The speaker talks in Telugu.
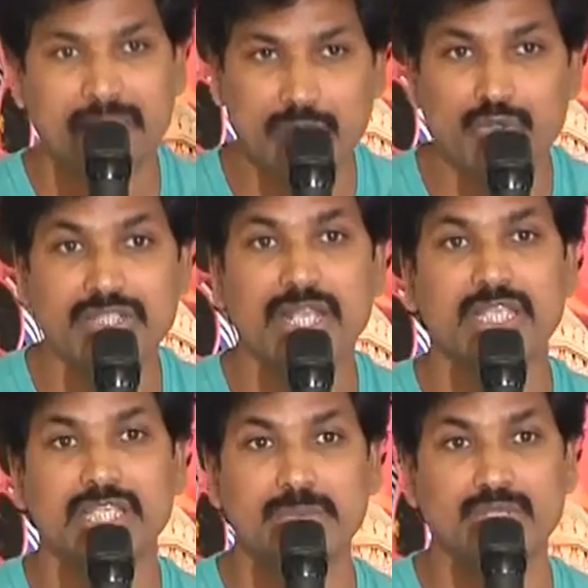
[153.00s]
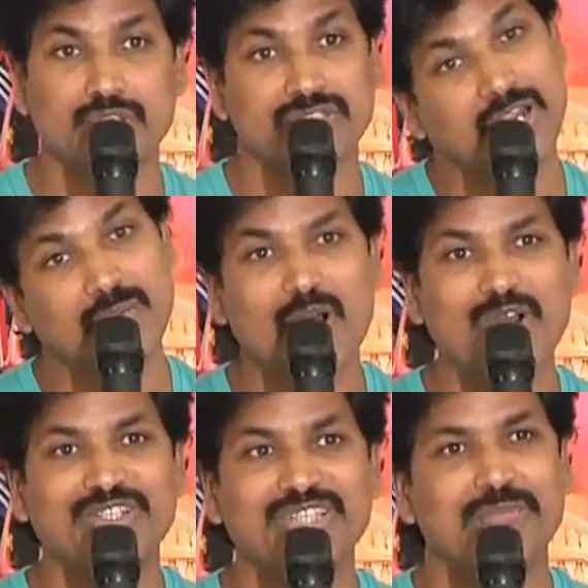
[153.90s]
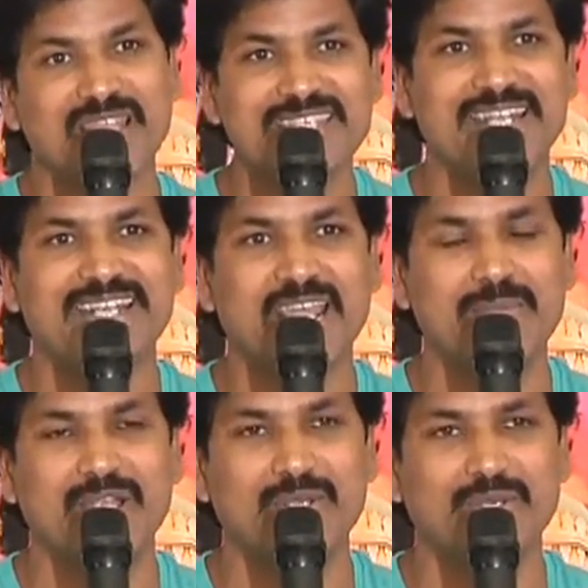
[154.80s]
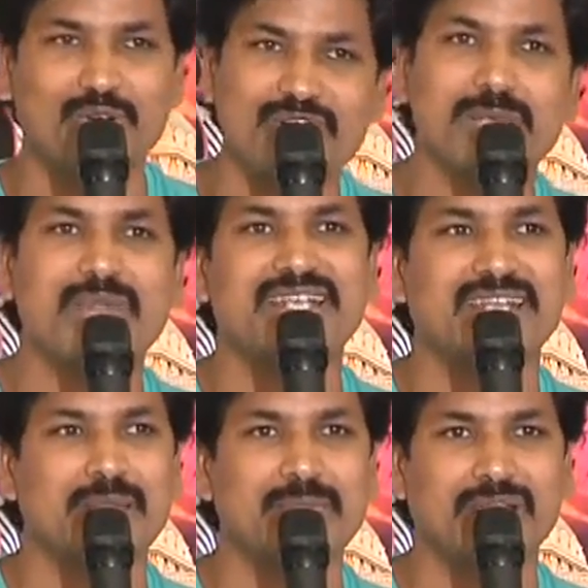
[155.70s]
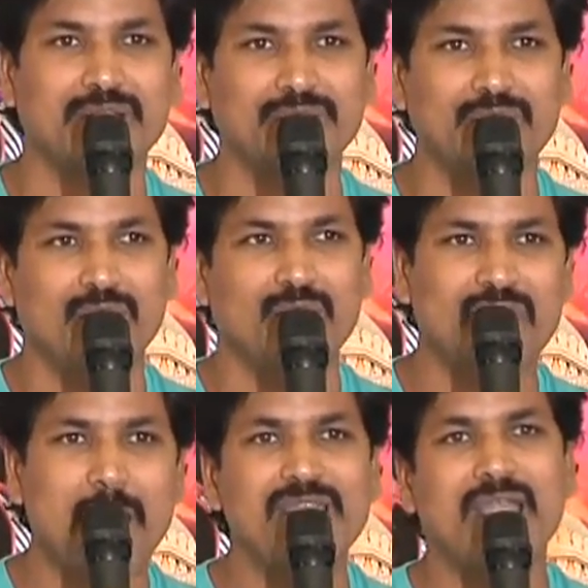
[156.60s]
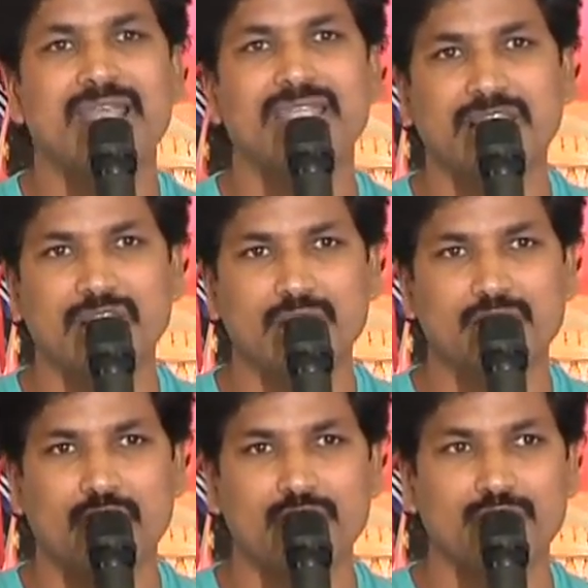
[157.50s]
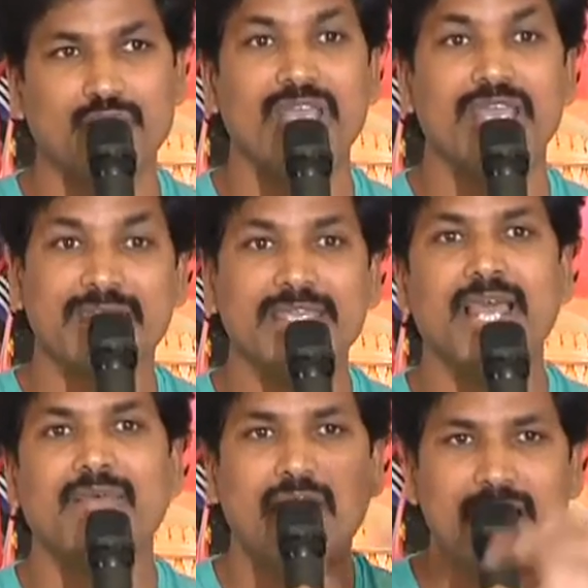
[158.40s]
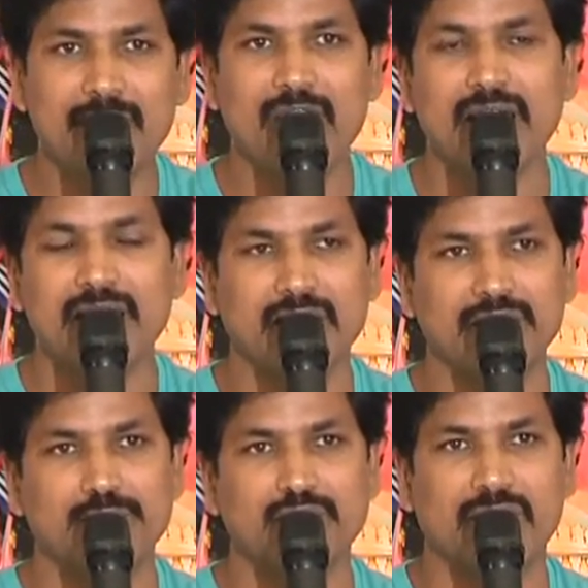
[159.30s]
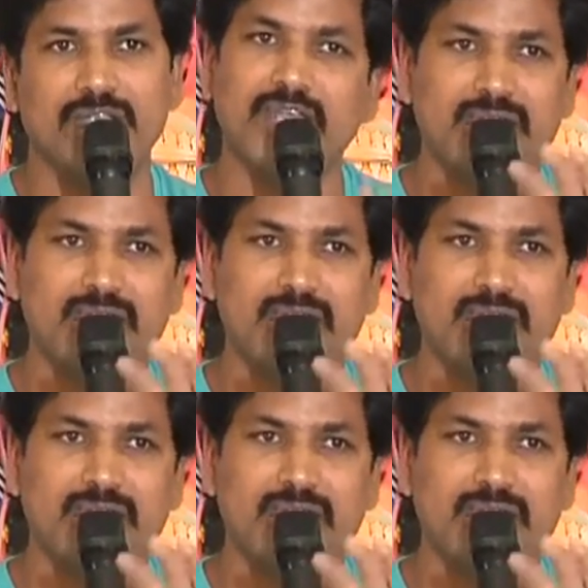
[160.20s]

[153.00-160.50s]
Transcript: నేను దూసుకెళ్తా సినిమా చూస్తున్నాను బాగుంది మంచి ఎంటర్టైన్మెంట్ హోల్సమ్ ఎంటర్టైన్మెంట్ ఫ్యామిలీ ఆడియన్స్ అందరూ చూడొచ్చు ఇలా వాళ్ళే వాలంటరీగా చెప్తున్నారంటే